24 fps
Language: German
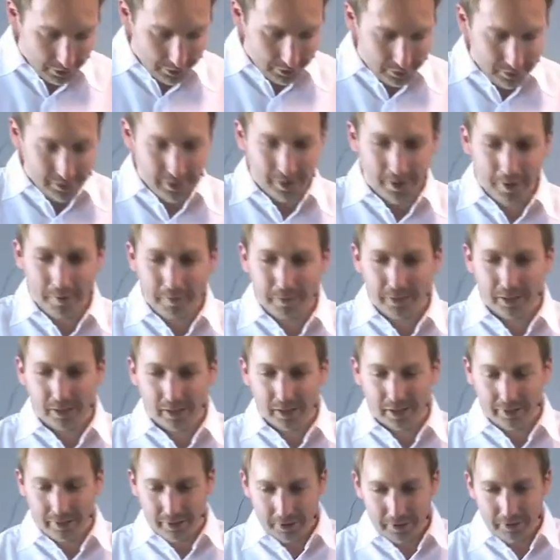Genau.
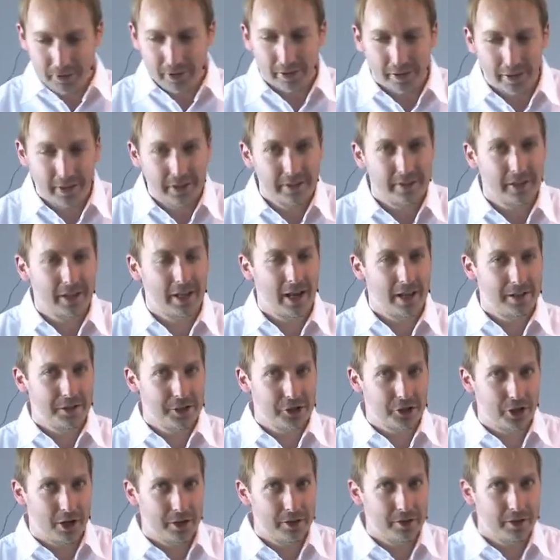Deswegen richte keinen
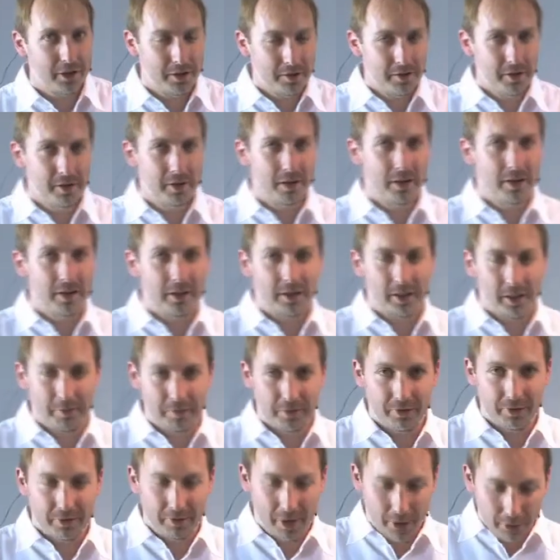Schaden an. Gibt
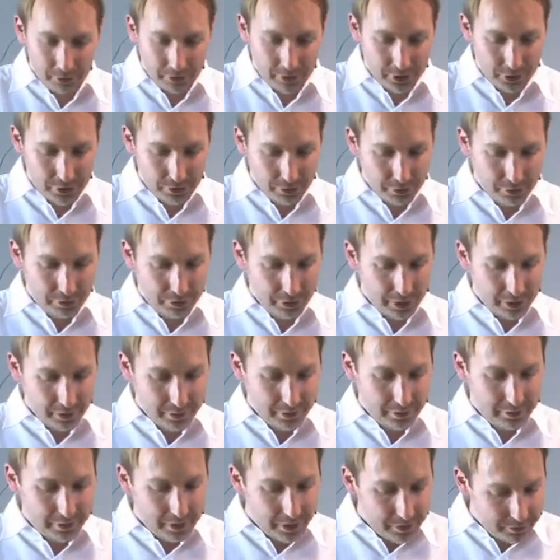es zwei Unterstufungen.
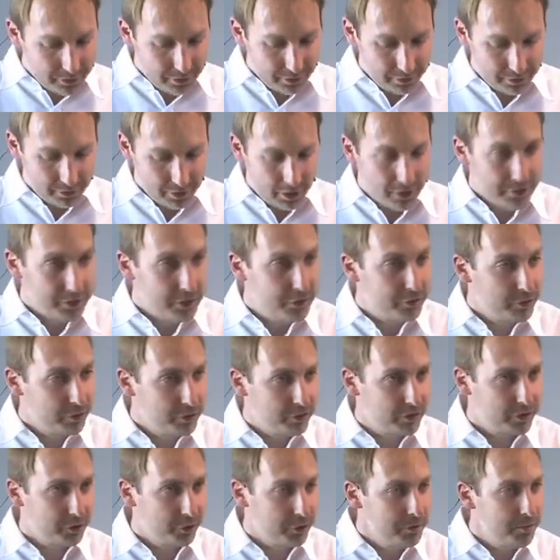Das erste ist an der
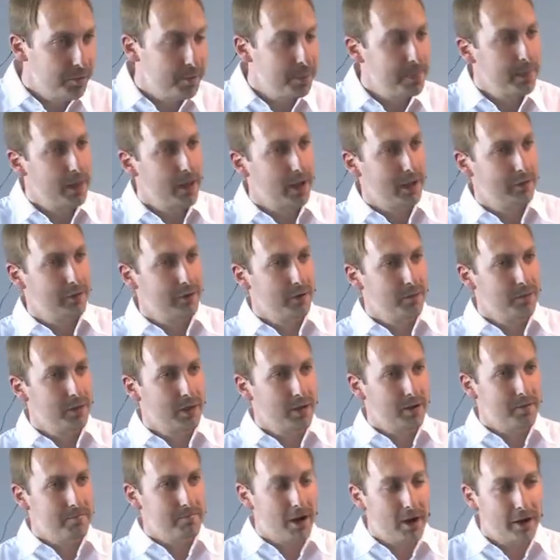Funktion. Also
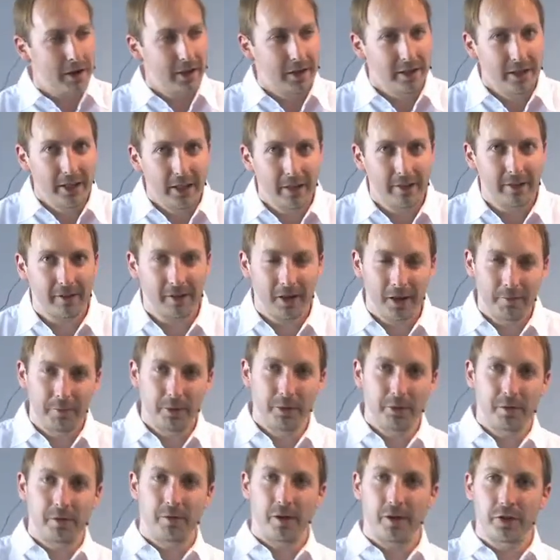mache nichts
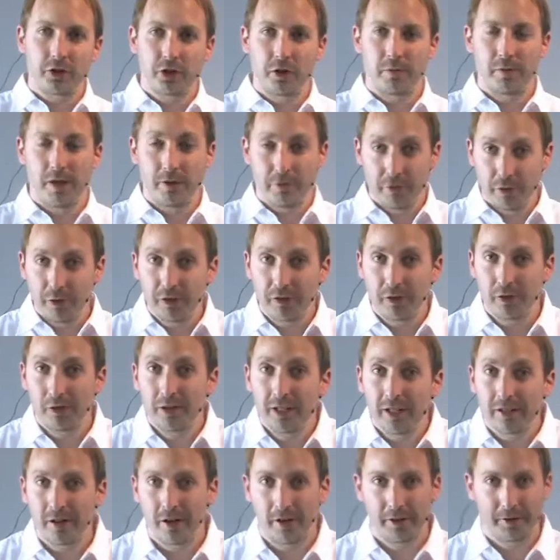kaputt, was schon mal
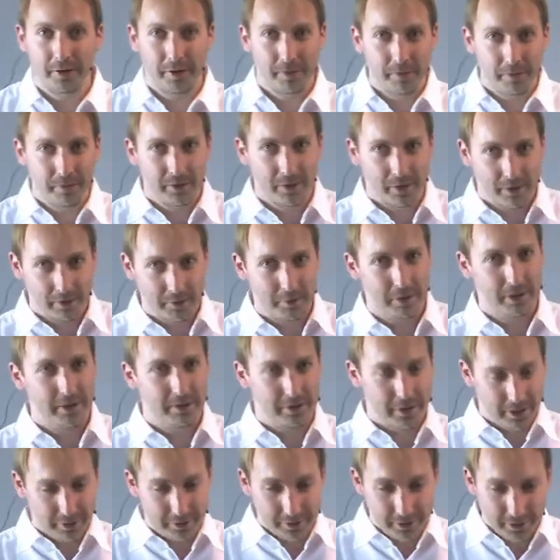funktioniert hat. Das
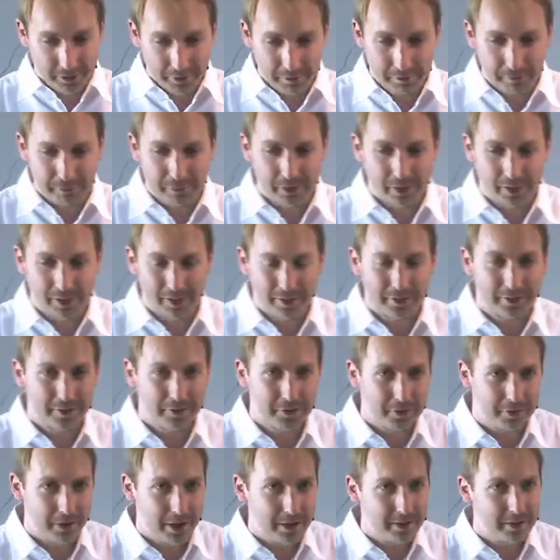Erste. Das
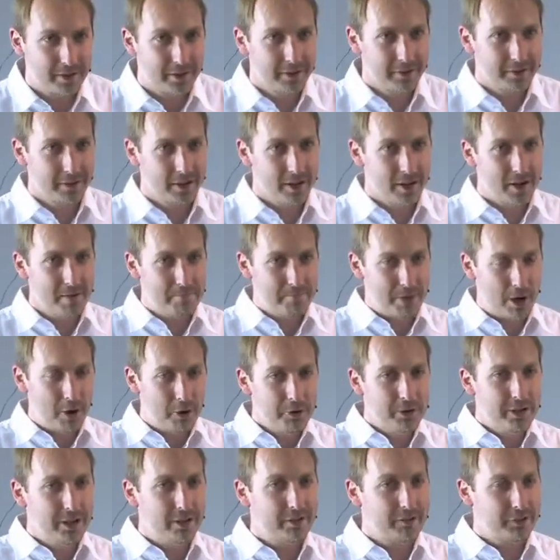Zweite ist, baue
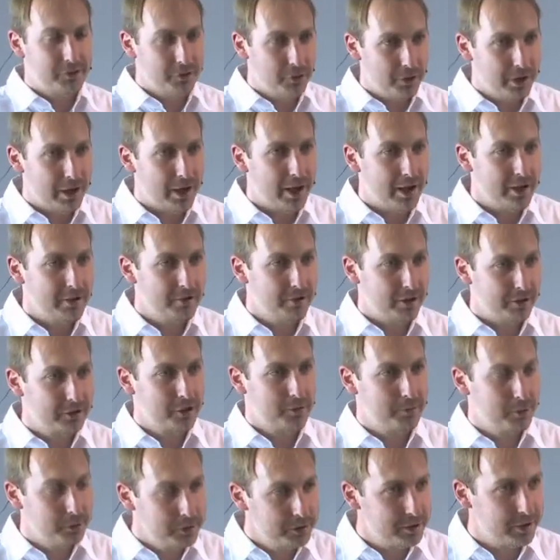nichts neu ein, was
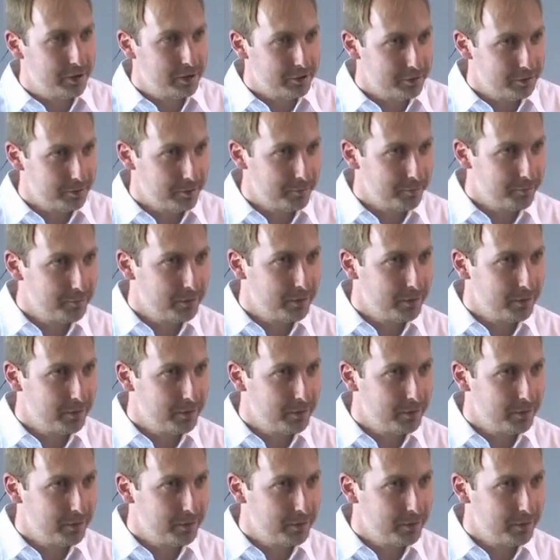kaputt ist.